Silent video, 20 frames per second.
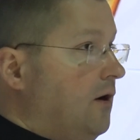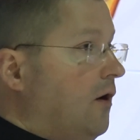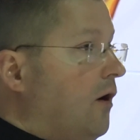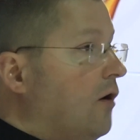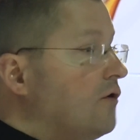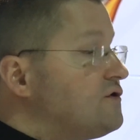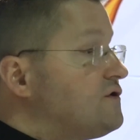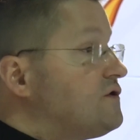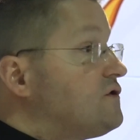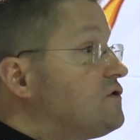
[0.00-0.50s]

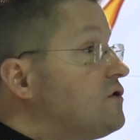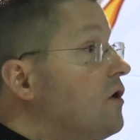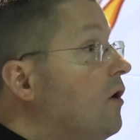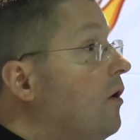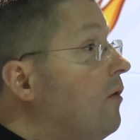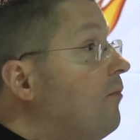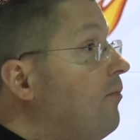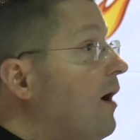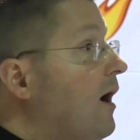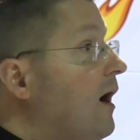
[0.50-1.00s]

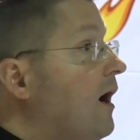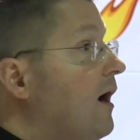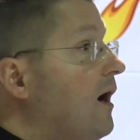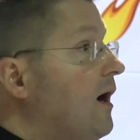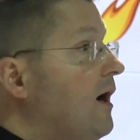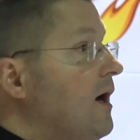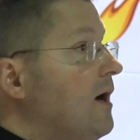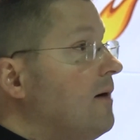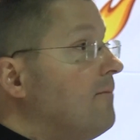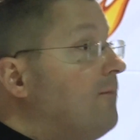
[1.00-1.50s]

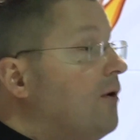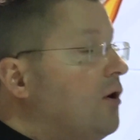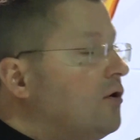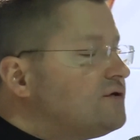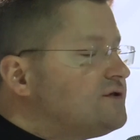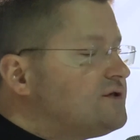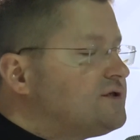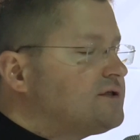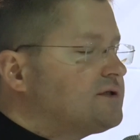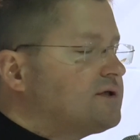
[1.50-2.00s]
osoba
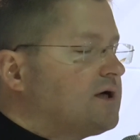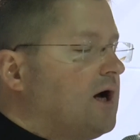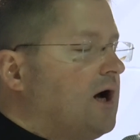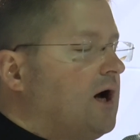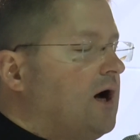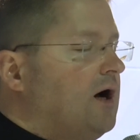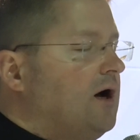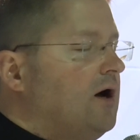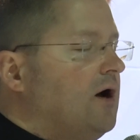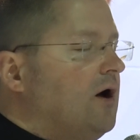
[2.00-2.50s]

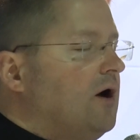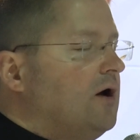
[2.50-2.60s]
boska,